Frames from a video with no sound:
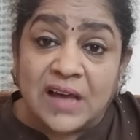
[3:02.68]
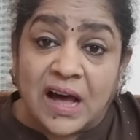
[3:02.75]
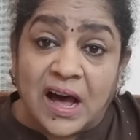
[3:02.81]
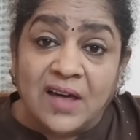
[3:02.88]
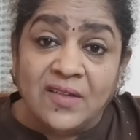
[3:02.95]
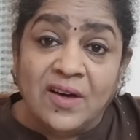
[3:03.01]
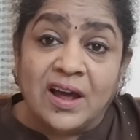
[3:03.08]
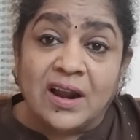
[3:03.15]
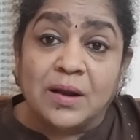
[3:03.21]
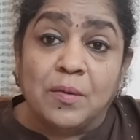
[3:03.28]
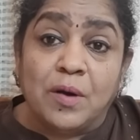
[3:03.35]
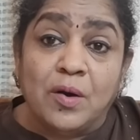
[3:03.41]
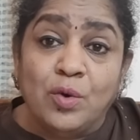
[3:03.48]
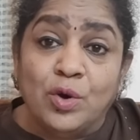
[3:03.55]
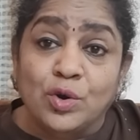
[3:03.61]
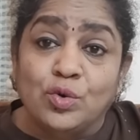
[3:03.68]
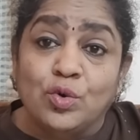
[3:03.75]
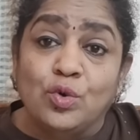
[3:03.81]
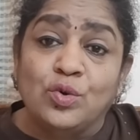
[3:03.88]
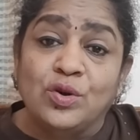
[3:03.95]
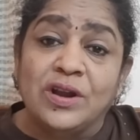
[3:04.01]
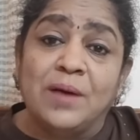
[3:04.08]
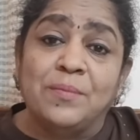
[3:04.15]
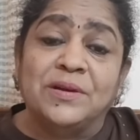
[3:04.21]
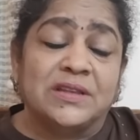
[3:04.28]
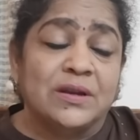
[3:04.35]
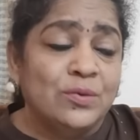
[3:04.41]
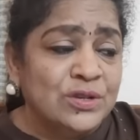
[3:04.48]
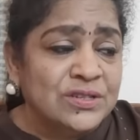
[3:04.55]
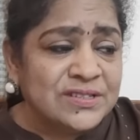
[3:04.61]
சாதாரணமாக ஒரு
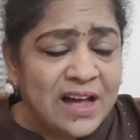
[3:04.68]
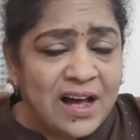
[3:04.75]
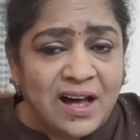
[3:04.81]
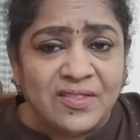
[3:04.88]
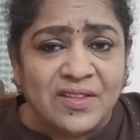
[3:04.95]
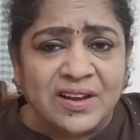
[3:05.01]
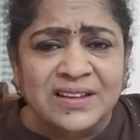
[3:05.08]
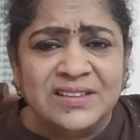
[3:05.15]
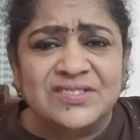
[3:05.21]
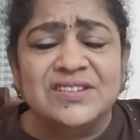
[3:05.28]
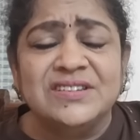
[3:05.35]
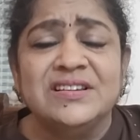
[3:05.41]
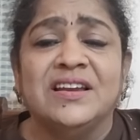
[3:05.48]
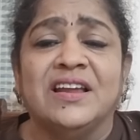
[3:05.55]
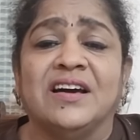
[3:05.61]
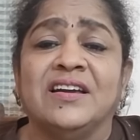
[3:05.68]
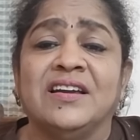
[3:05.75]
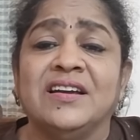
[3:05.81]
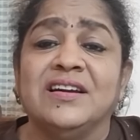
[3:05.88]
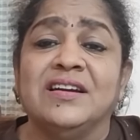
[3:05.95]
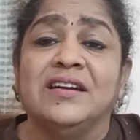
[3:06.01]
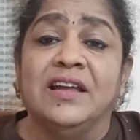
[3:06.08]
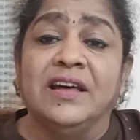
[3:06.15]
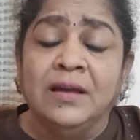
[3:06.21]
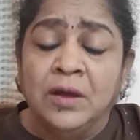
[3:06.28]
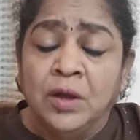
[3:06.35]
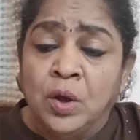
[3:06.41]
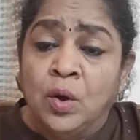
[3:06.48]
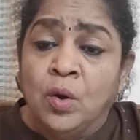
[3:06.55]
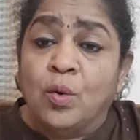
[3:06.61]
குக்கிராமத்தில் ஒரு சாதாரண சின்ன நகரங்களில்
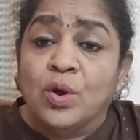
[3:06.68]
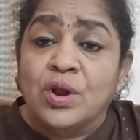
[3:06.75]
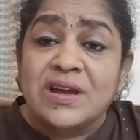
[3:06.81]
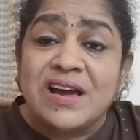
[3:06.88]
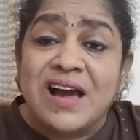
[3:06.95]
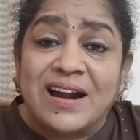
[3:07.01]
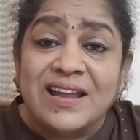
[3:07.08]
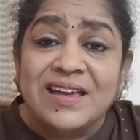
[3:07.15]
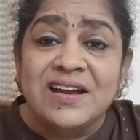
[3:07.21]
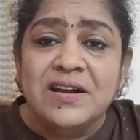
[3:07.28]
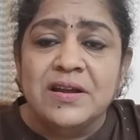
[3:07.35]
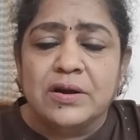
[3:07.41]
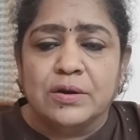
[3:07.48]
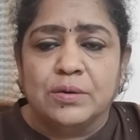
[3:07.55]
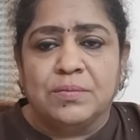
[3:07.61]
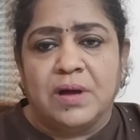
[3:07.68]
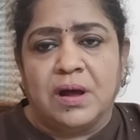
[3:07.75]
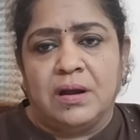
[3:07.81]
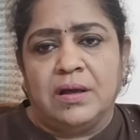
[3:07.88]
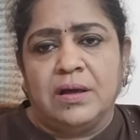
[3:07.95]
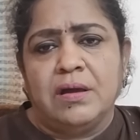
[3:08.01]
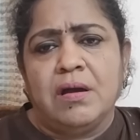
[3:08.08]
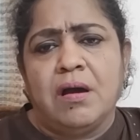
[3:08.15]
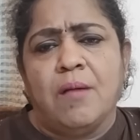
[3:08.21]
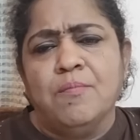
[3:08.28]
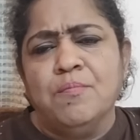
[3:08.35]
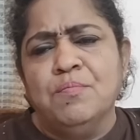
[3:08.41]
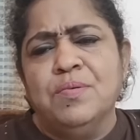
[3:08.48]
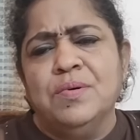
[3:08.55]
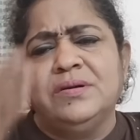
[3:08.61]
ஒரு கடை எடுக்கணும்னாலே
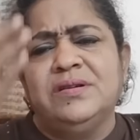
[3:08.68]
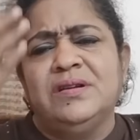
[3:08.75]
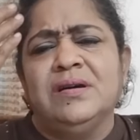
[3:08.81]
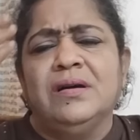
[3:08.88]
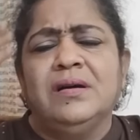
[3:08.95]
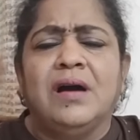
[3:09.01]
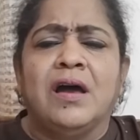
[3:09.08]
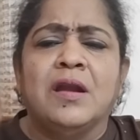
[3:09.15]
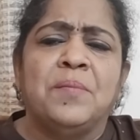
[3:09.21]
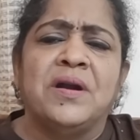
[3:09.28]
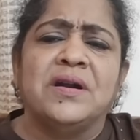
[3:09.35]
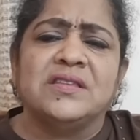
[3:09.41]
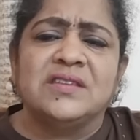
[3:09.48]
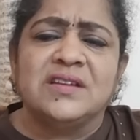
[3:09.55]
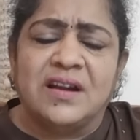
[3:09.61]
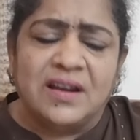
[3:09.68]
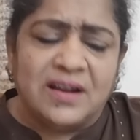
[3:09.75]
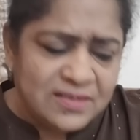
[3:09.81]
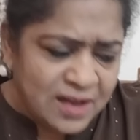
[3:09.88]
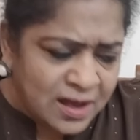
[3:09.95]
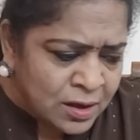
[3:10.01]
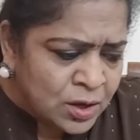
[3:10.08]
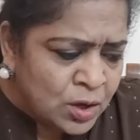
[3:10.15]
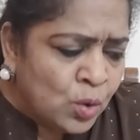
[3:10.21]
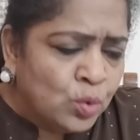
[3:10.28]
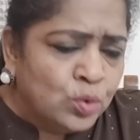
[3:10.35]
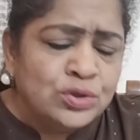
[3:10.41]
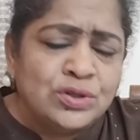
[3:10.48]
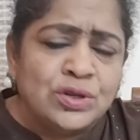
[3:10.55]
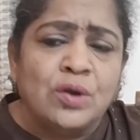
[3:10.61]
அம்புட்டு ஆர்ப்பாட்டத்துக்கு இடையில தான்
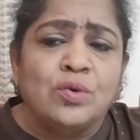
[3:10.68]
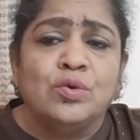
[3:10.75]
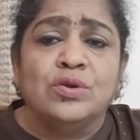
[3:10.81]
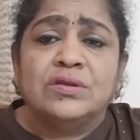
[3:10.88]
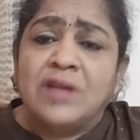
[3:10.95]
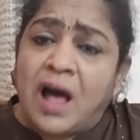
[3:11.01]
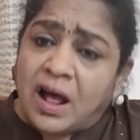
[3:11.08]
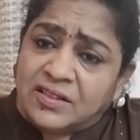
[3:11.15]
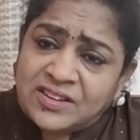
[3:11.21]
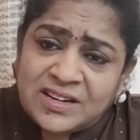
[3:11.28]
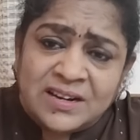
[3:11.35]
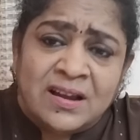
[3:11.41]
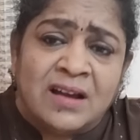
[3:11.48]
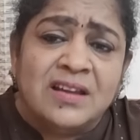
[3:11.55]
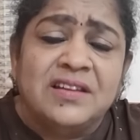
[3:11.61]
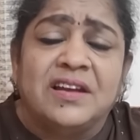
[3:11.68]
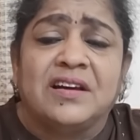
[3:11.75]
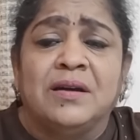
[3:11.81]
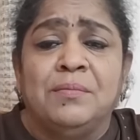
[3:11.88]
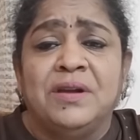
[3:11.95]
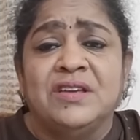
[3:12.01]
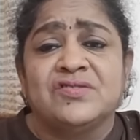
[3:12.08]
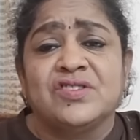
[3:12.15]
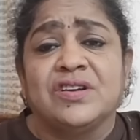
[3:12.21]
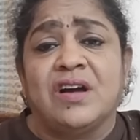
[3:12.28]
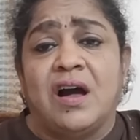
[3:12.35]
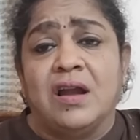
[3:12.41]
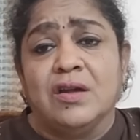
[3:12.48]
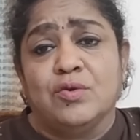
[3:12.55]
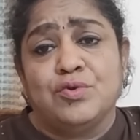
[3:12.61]
உசுரோ கொடுத்தா அதுக்கு நாலு
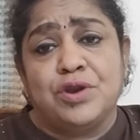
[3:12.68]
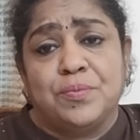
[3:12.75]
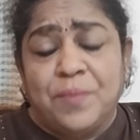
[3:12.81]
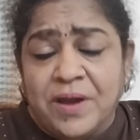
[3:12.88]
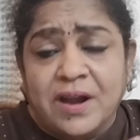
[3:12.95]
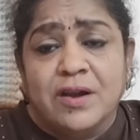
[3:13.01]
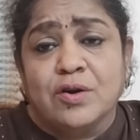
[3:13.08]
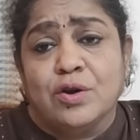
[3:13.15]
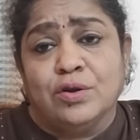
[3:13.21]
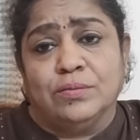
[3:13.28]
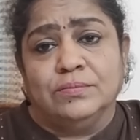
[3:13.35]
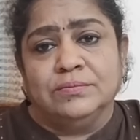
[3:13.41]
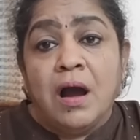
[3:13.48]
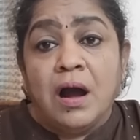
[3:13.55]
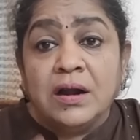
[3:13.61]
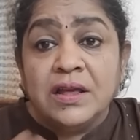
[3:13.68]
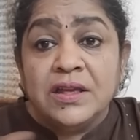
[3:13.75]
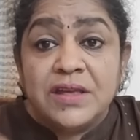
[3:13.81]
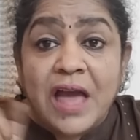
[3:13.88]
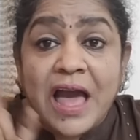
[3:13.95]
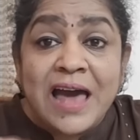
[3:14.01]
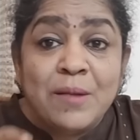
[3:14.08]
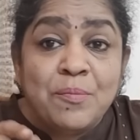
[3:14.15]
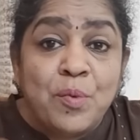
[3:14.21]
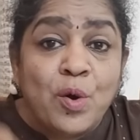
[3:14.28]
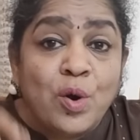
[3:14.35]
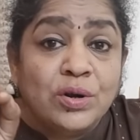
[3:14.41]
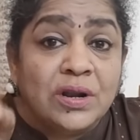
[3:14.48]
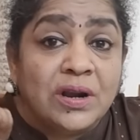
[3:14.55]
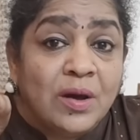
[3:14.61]
ரெக்கமெண்டேஷனுக்கு ஆளை கூட்டிட்டு போய் எடுக்கணும் ஆனா
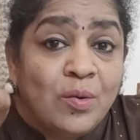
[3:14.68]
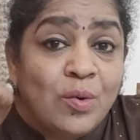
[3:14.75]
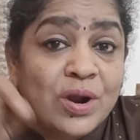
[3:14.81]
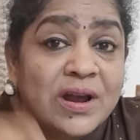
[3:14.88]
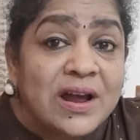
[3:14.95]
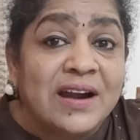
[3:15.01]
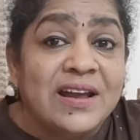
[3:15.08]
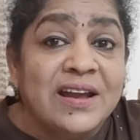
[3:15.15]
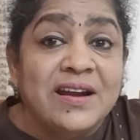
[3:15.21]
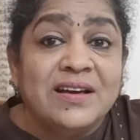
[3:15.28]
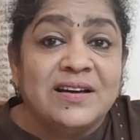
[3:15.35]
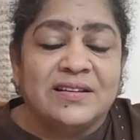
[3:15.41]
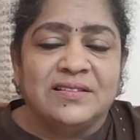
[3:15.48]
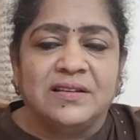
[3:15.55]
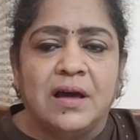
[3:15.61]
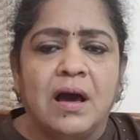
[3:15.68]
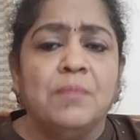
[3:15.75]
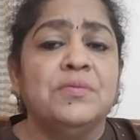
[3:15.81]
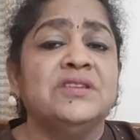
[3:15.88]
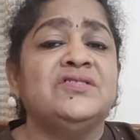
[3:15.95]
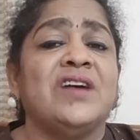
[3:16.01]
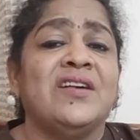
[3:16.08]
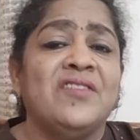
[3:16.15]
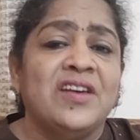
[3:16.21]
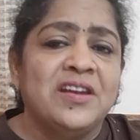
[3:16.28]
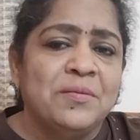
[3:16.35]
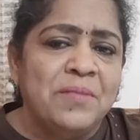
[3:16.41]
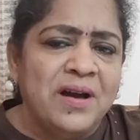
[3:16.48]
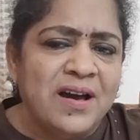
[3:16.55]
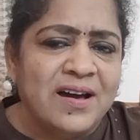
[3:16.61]
ஏர்போர்ட்ல ஒரு கடை எடுக்கிறது நான் முடிச்ச
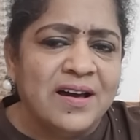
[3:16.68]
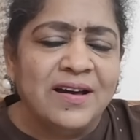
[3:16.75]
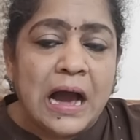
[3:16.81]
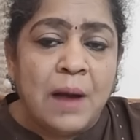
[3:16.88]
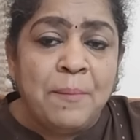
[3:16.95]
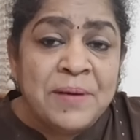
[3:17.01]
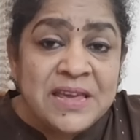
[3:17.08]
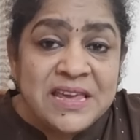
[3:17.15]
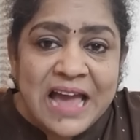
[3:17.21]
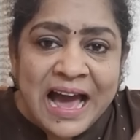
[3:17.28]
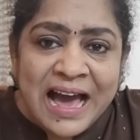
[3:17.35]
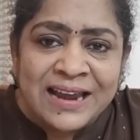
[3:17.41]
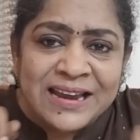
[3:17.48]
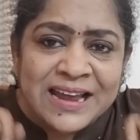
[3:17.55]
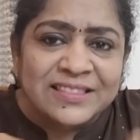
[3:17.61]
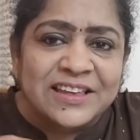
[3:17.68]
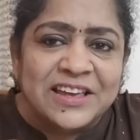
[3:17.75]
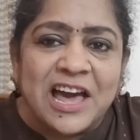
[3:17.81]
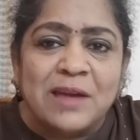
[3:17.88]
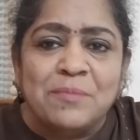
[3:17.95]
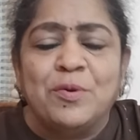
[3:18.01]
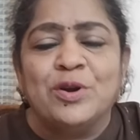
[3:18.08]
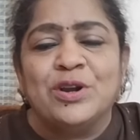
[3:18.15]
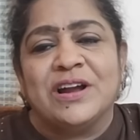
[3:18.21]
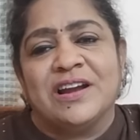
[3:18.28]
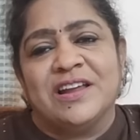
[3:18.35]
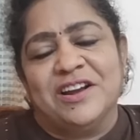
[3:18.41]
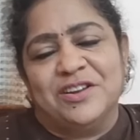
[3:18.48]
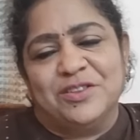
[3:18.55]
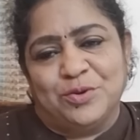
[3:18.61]
சாதாரணமா அப்ப யார் அந்த ஏர்போர்ட்
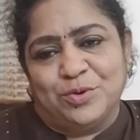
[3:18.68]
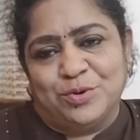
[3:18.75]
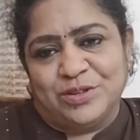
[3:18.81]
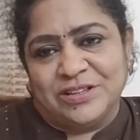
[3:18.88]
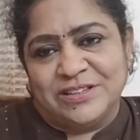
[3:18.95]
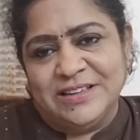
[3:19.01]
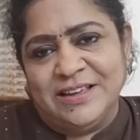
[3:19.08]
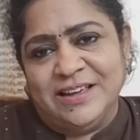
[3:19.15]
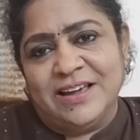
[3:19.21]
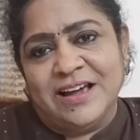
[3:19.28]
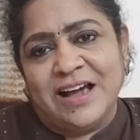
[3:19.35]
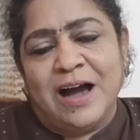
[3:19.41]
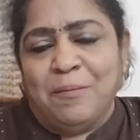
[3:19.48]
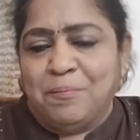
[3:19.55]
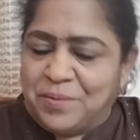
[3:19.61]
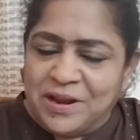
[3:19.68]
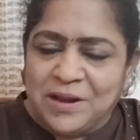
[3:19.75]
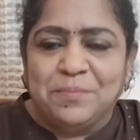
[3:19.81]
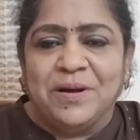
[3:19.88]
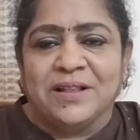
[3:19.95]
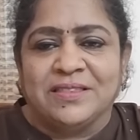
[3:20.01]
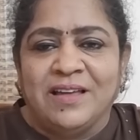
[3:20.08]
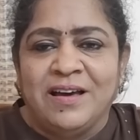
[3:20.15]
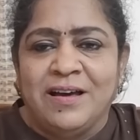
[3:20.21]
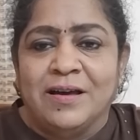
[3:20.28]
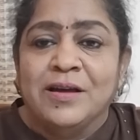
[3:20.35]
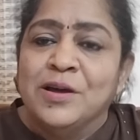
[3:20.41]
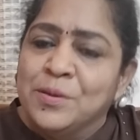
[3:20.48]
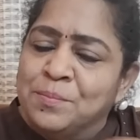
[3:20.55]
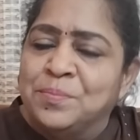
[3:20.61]
கடை எடுத்து கொடுத்தது அப்படின்னு பார்த்தா
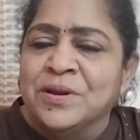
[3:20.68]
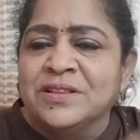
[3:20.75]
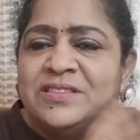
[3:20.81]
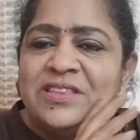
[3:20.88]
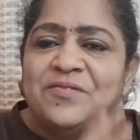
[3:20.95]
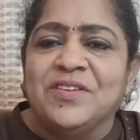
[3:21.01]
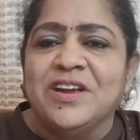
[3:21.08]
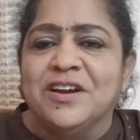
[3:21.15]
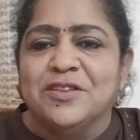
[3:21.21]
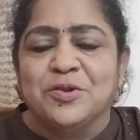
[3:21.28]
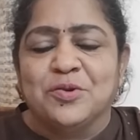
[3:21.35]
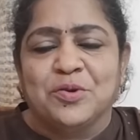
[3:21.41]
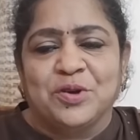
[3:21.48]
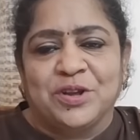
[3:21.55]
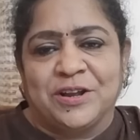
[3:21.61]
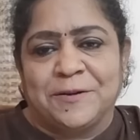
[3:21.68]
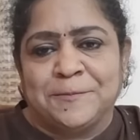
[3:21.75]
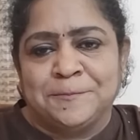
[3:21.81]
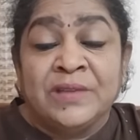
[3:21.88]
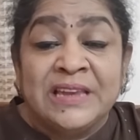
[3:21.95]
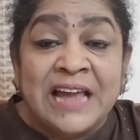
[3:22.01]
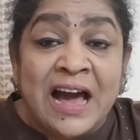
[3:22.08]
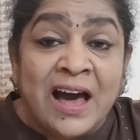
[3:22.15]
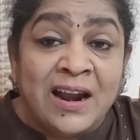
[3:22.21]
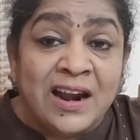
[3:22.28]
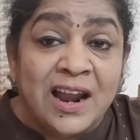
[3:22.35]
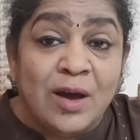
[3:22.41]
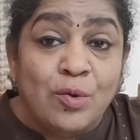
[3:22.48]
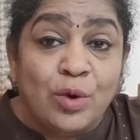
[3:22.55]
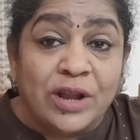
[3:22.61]
பிருத்திவி எடுத்து கொடுக்குற
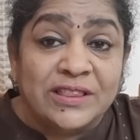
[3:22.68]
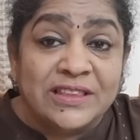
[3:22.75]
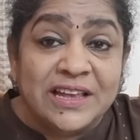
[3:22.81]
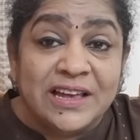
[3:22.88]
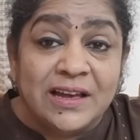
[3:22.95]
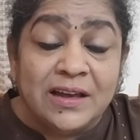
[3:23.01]
யாரெல்லாம் உடந்த